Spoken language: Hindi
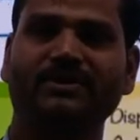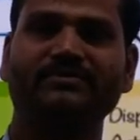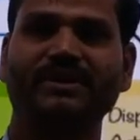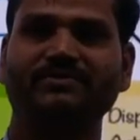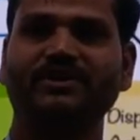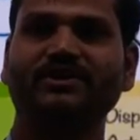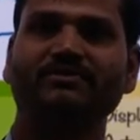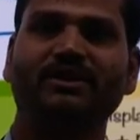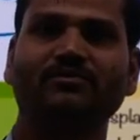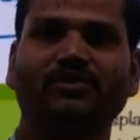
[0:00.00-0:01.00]
प्रीवियस वीडियो
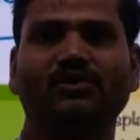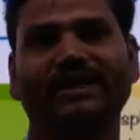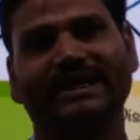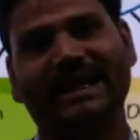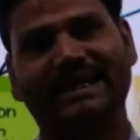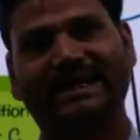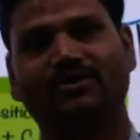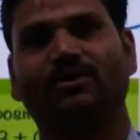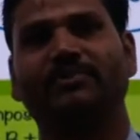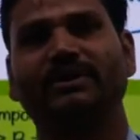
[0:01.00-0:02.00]
में हम लोगों ने क्या क्या
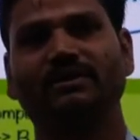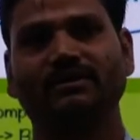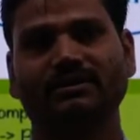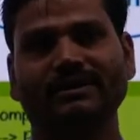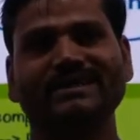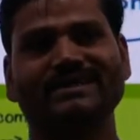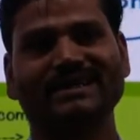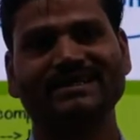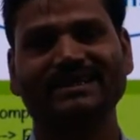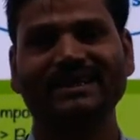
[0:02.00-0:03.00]
टॉपिक
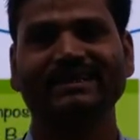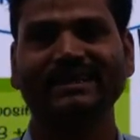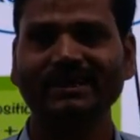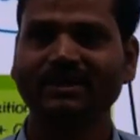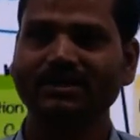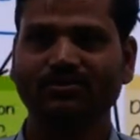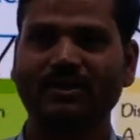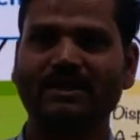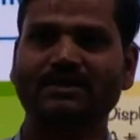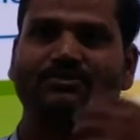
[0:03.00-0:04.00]
डिस्कस किए थे
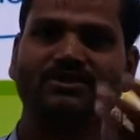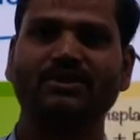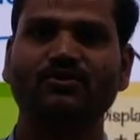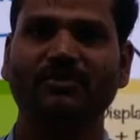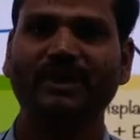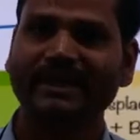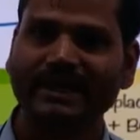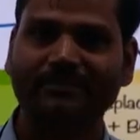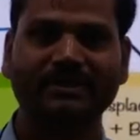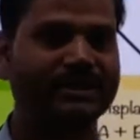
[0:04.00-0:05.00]
थोड़ा सा उसके ऊपर
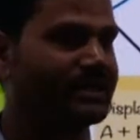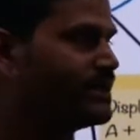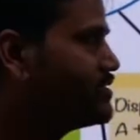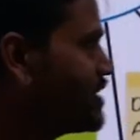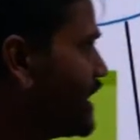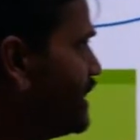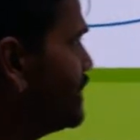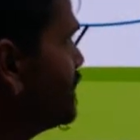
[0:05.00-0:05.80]
रिकैप कर लें ठीक है